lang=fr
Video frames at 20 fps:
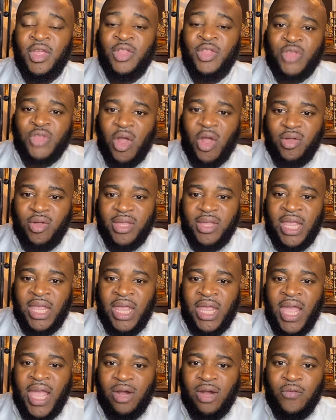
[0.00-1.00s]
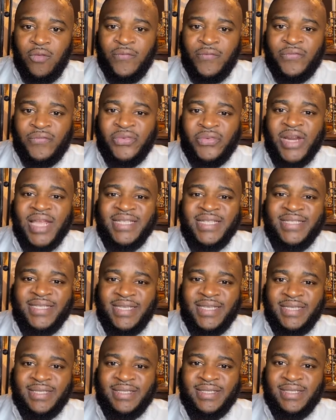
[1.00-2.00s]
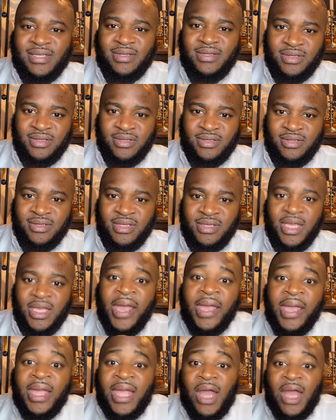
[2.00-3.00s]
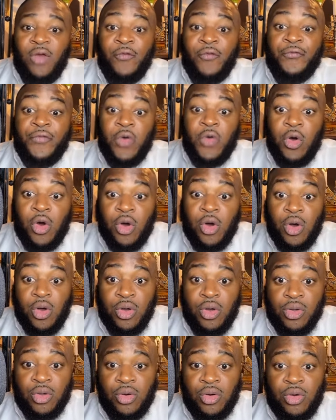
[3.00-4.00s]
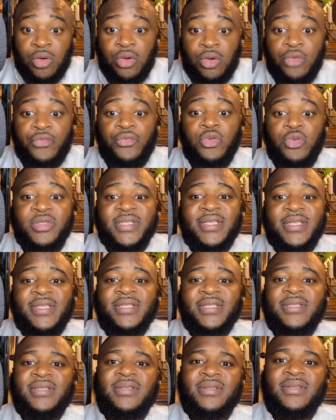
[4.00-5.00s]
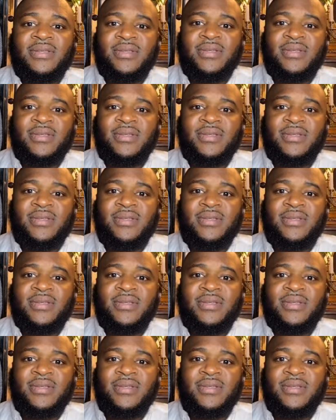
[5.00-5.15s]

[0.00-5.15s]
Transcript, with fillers: Donc, il y a le vrai 6 et il y a le faux, le faux 6.